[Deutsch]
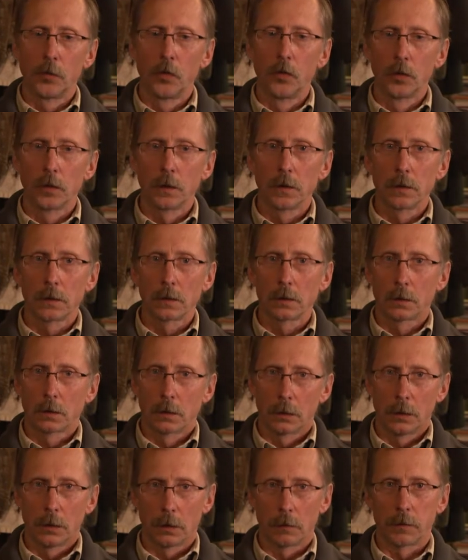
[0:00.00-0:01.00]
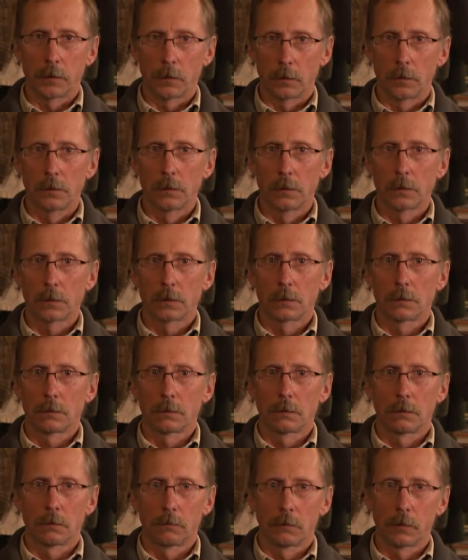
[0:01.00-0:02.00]
Punkt ist, jeder von uns
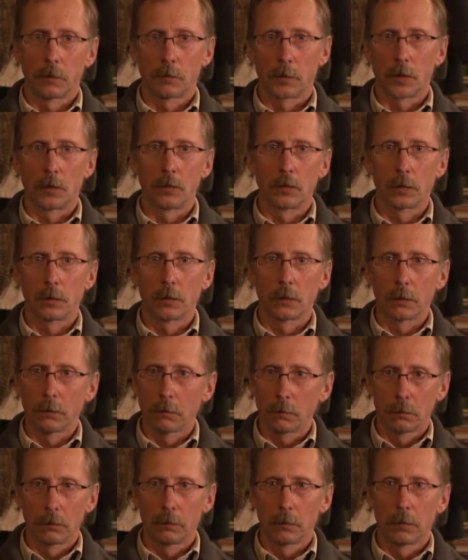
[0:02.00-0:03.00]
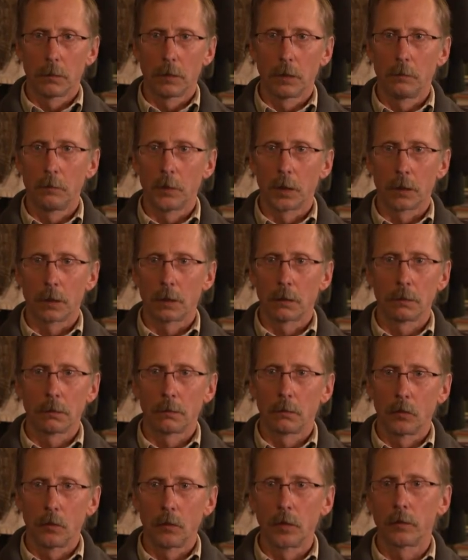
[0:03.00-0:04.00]
verbraucht im Jahr
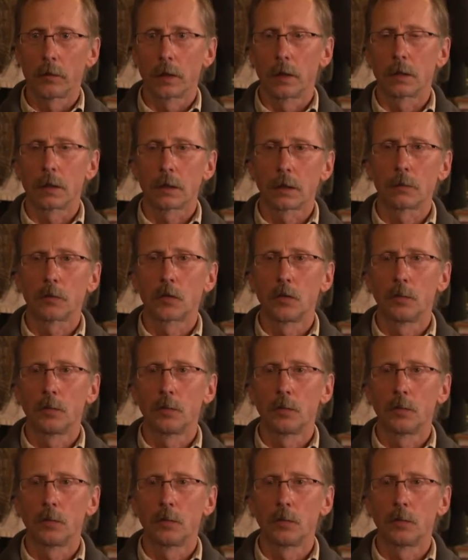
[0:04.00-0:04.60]
ungefähr anderthalb